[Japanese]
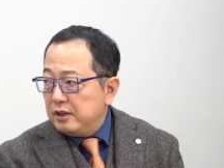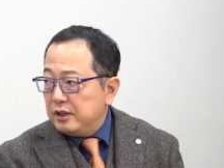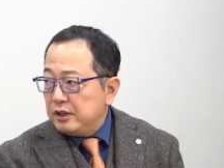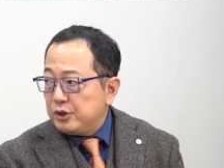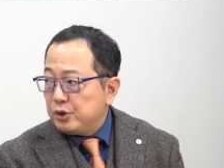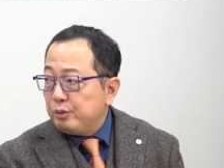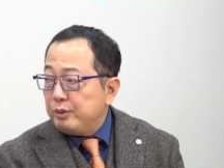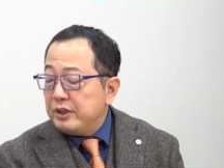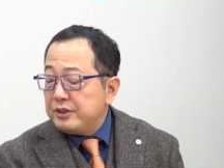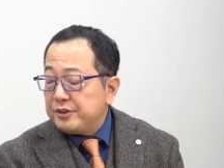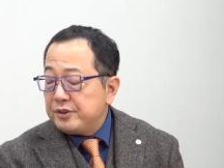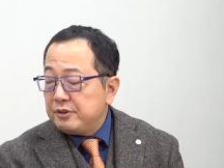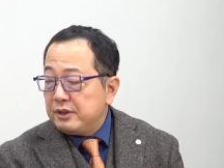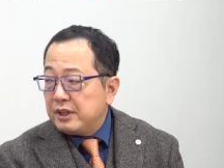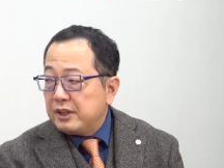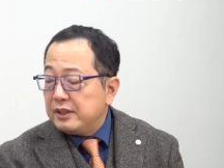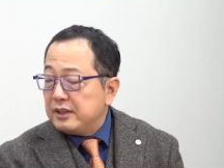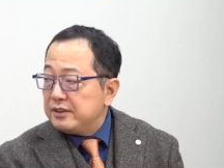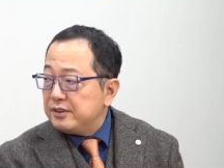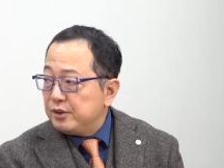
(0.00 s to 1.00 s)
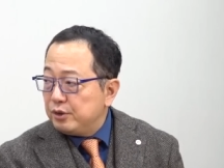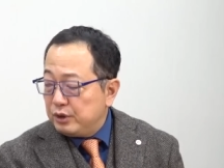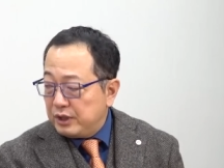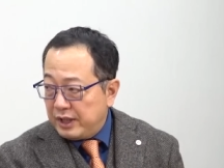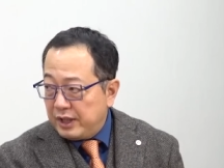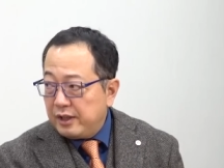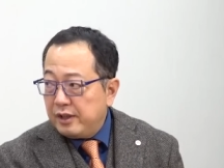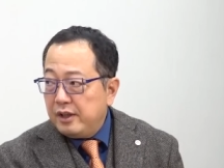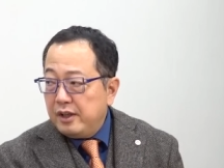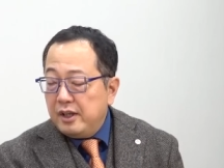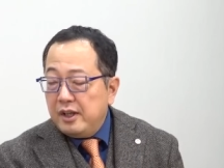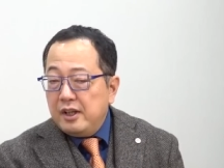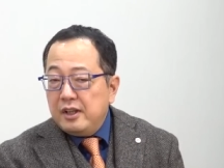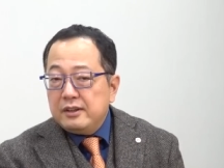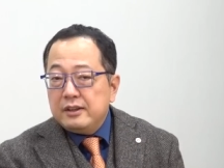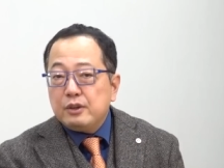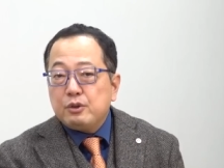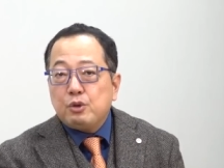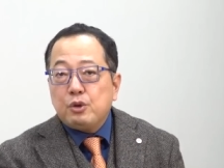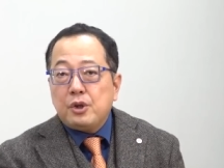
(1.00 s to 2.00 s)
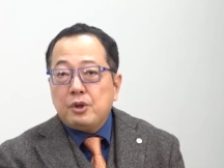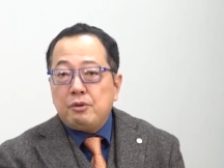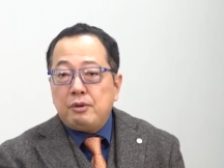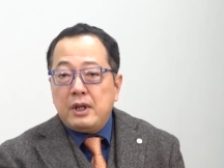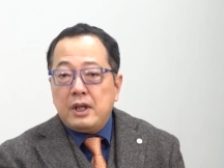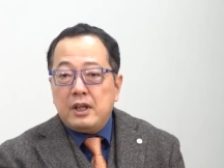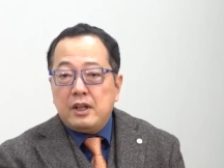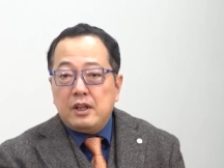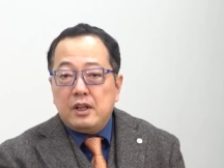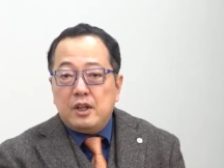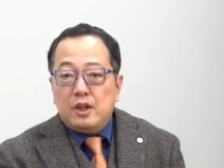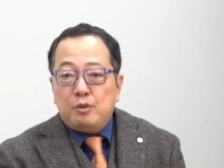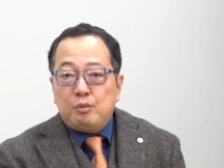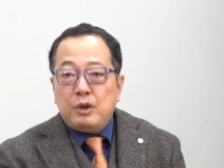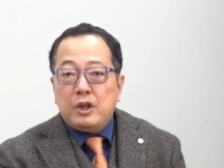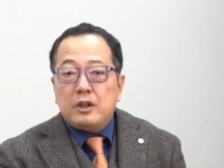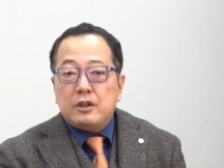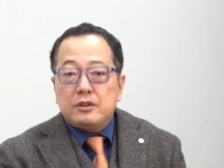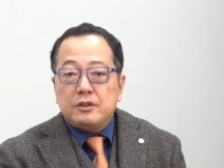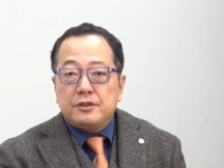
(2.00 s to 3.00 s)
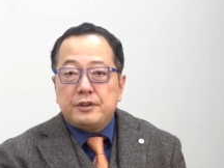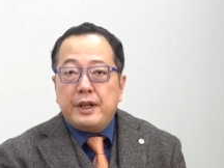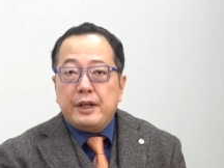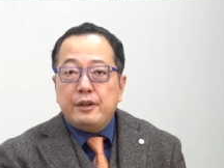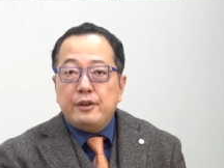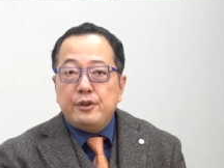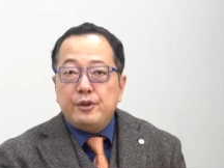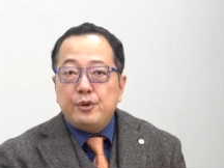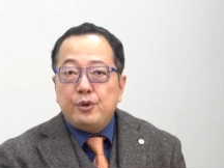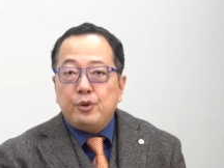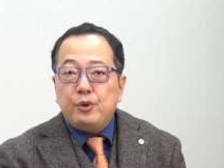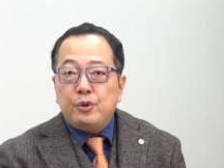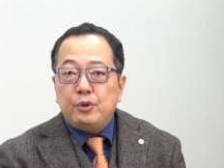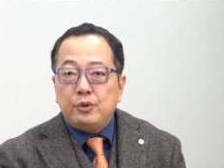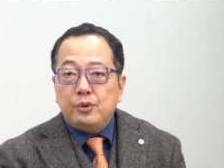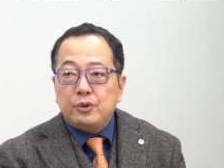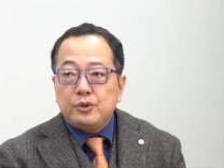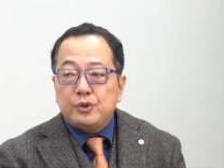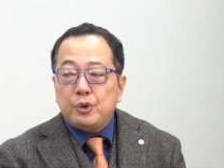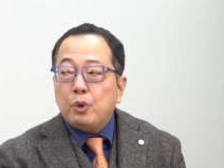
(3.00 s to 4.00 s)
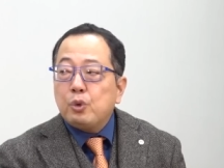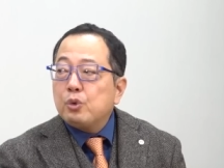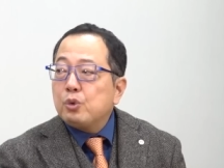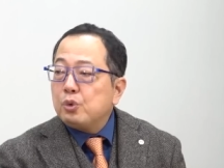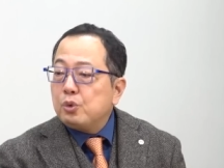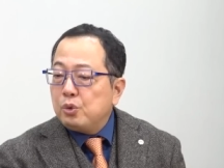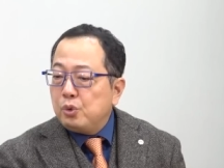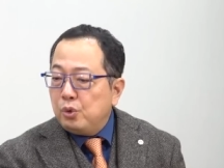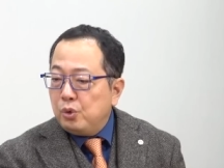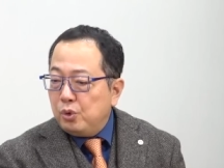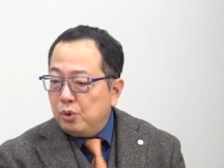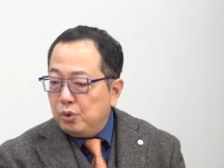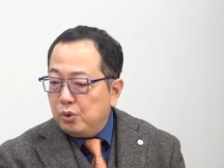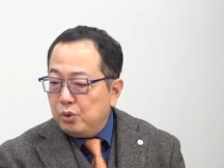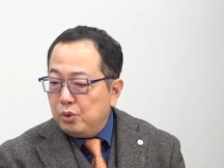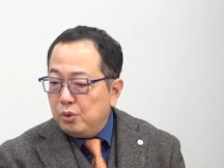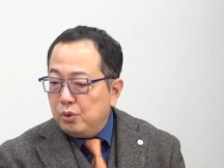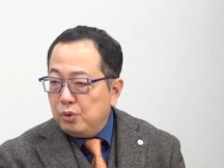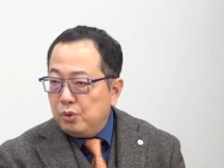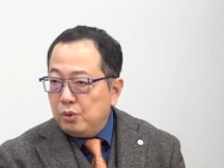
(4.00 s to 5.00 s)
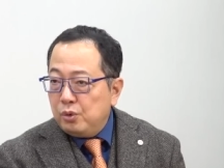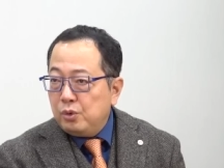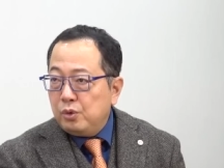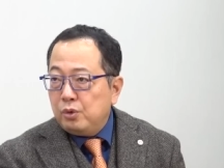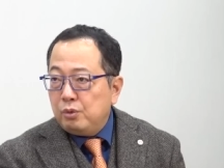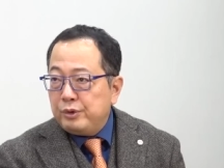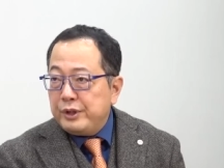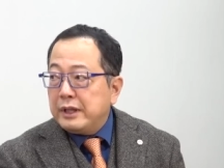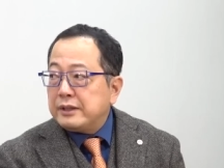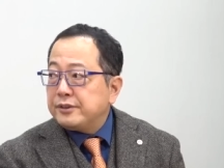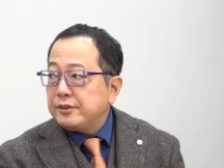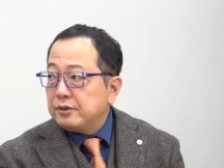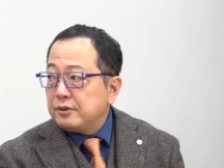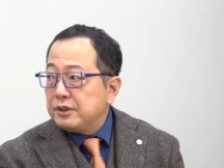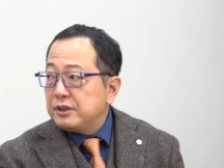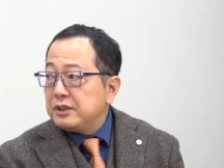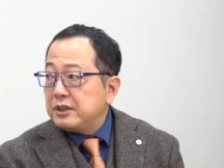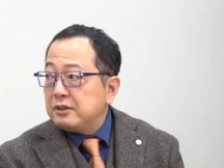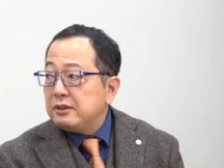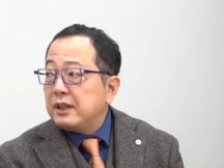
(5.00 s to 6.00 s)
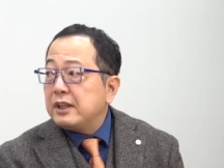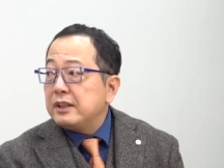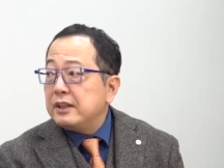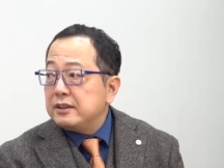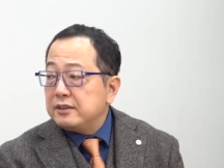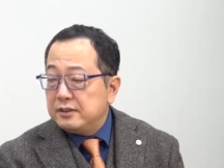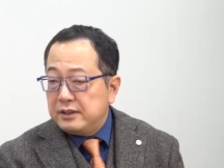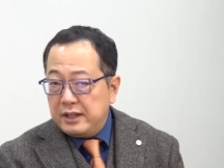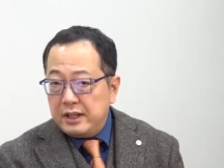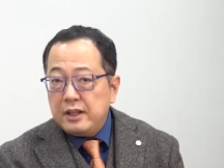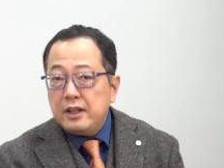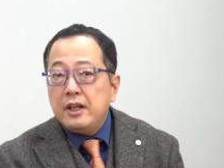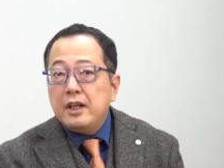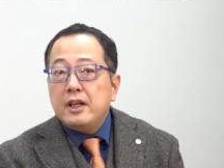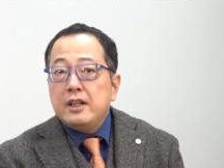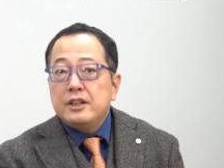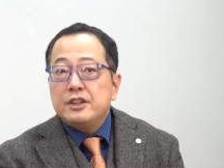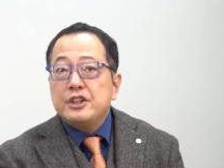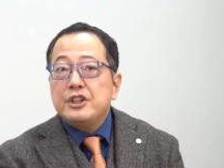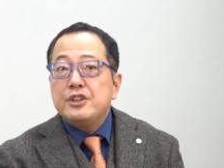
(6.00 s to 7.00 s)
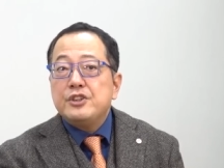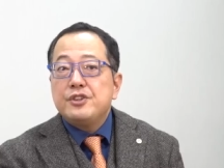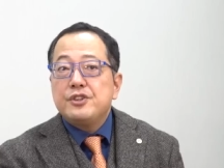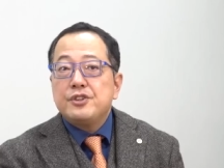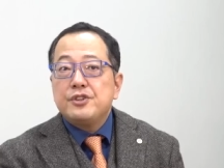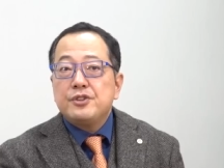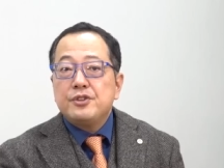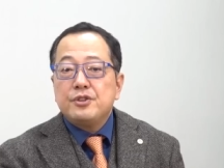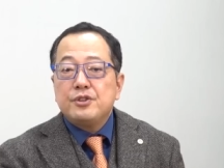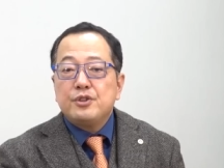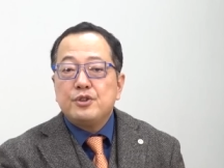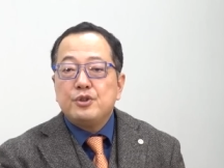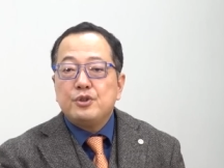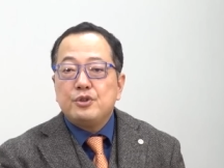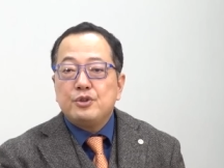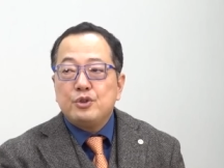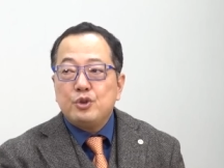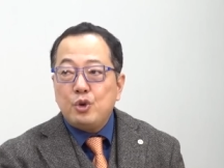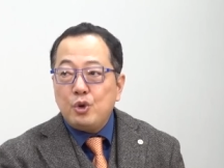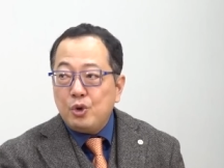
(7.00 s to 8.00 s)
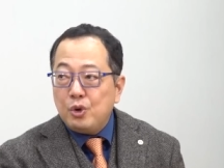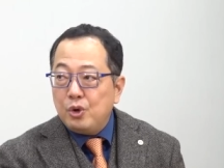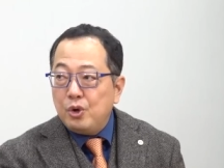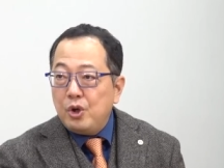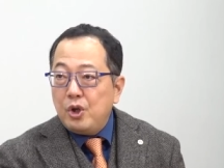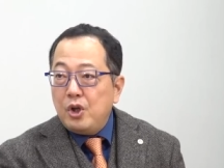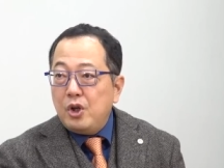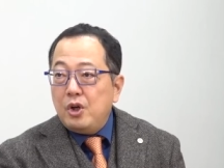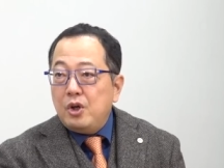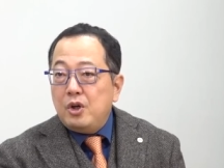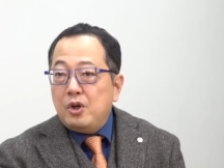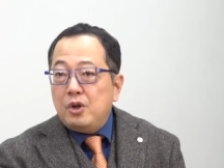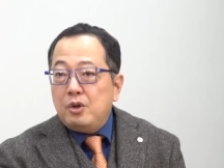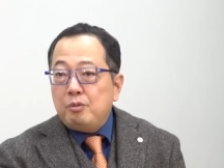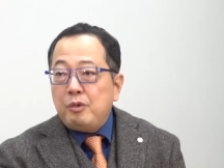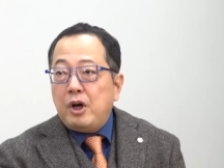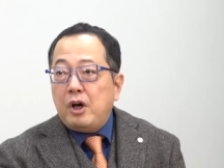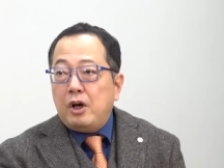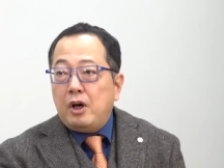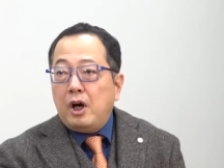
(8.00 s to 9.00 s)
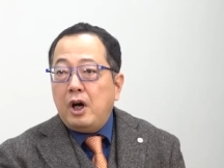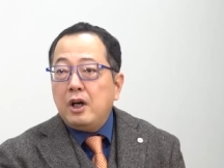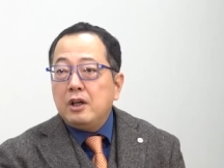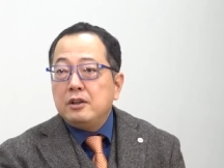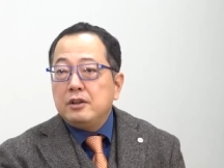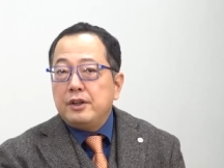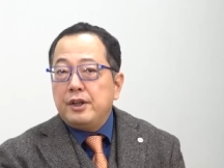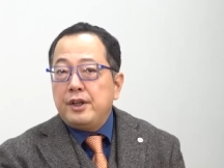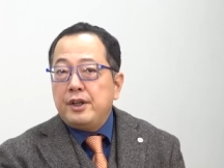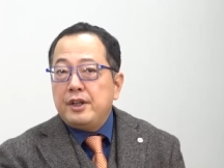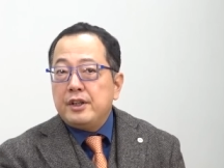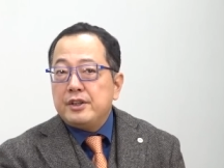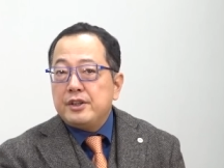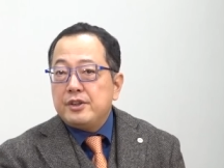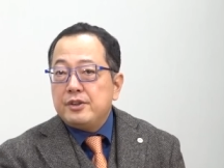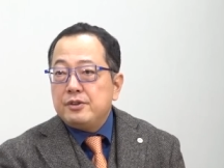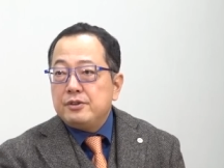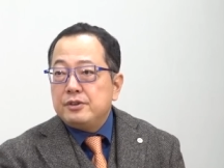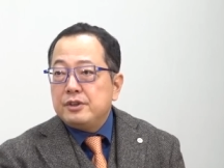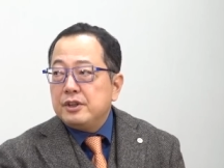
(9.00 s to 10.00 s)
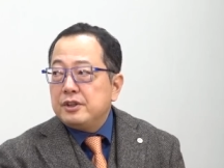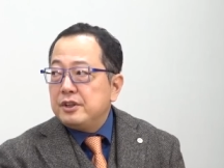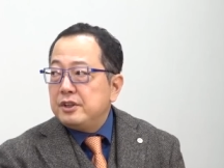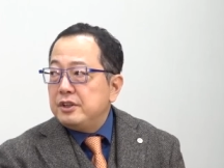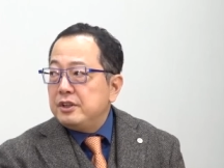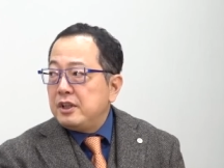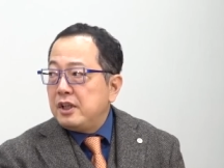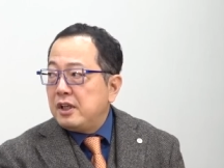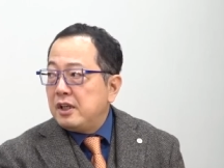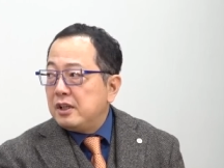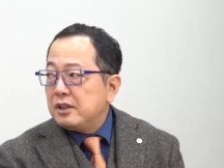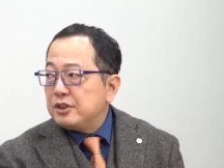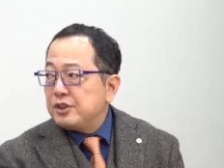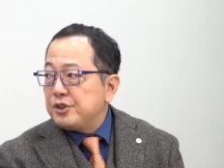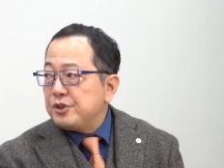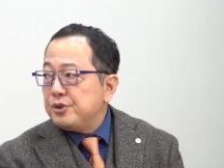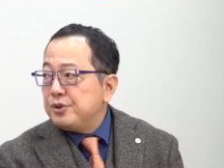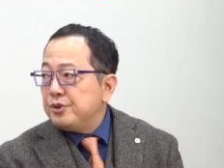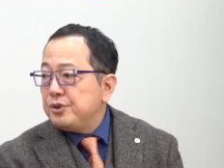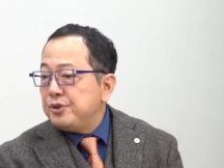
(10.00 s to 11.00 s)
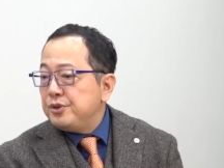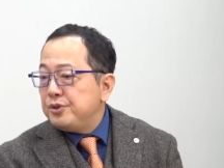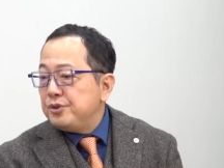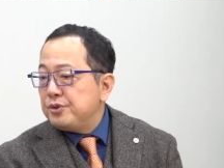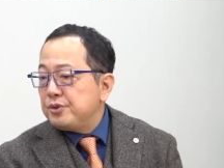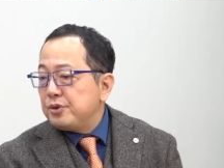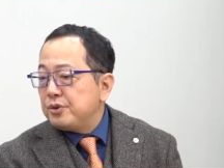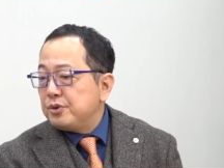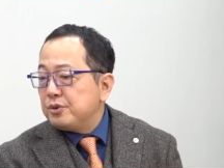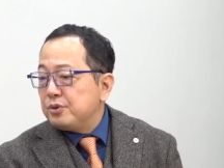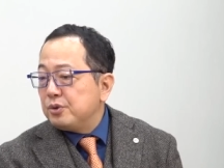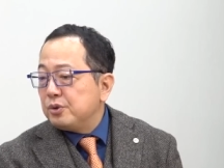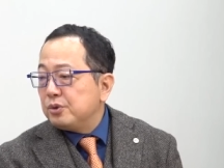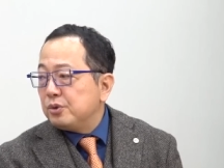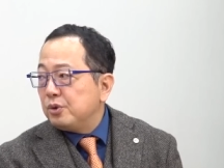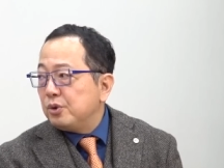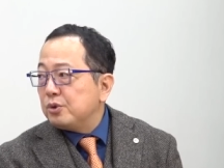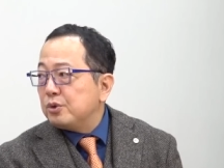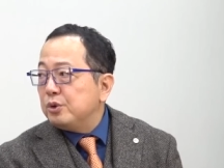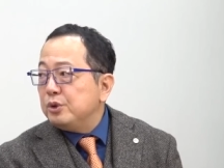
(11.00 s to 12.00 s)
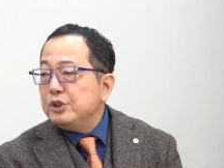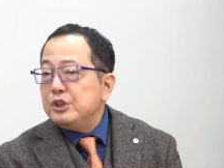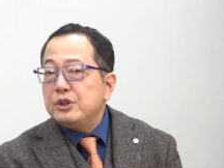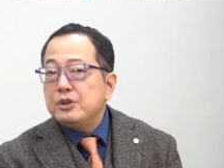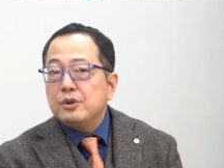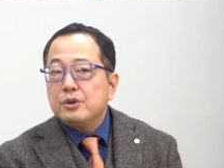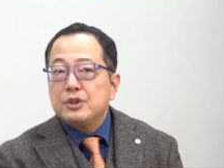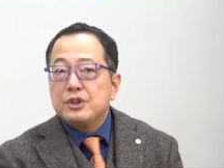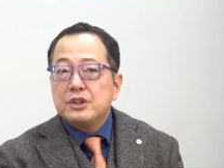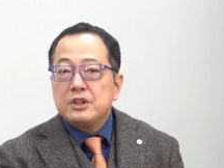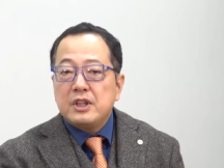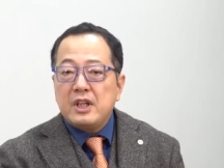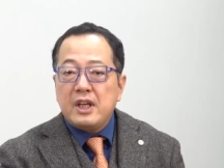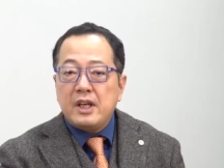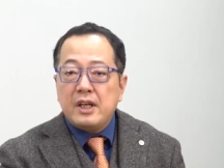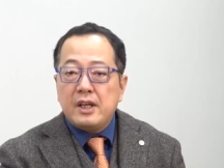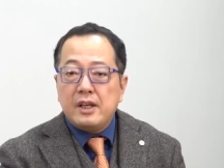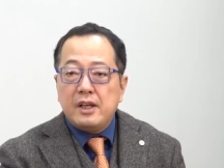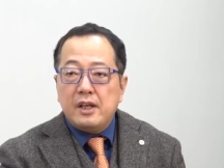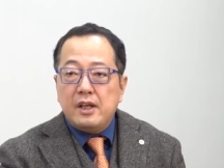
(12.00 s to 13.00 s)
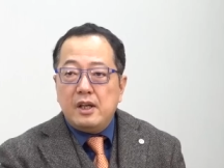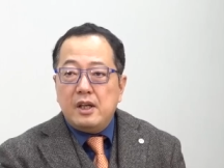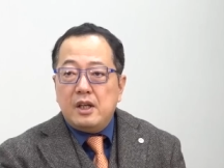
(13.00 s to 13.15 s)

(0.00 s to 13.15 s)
署名するわけですよね。はい、で、これは、まあ、占領の続行を約束してるわけですね。はいうん、新中軍のまあ、半永久的な中流ということを国として、